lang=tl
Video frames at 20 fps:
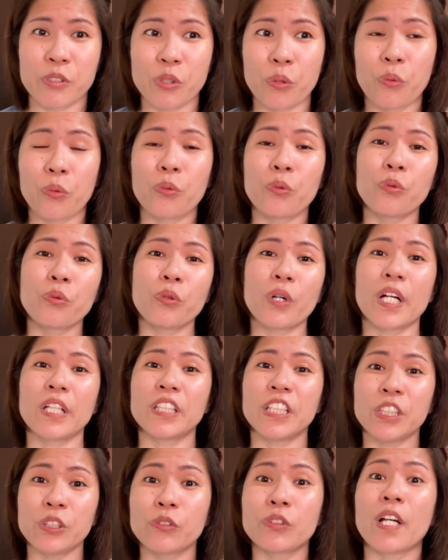So, kung
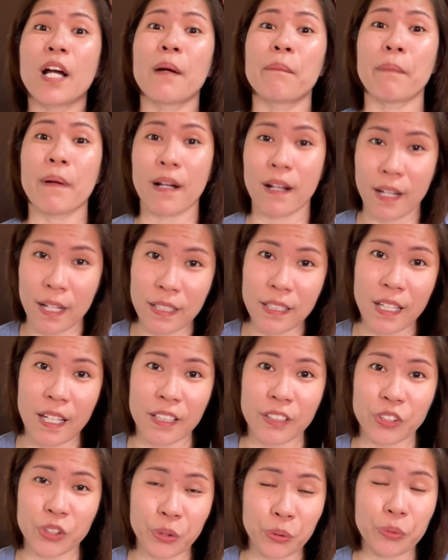kanino
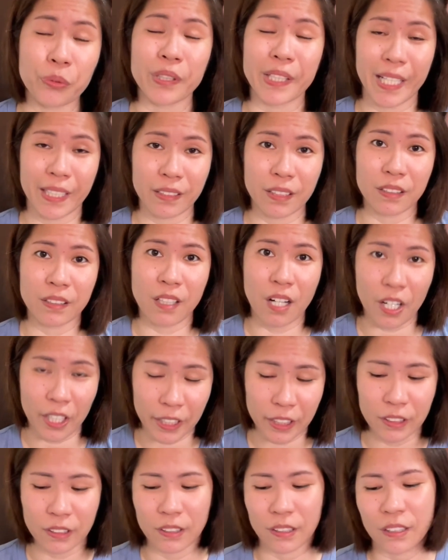nakapangalan yung credit
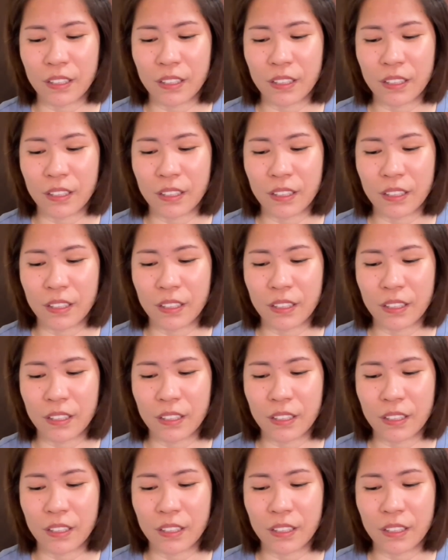card.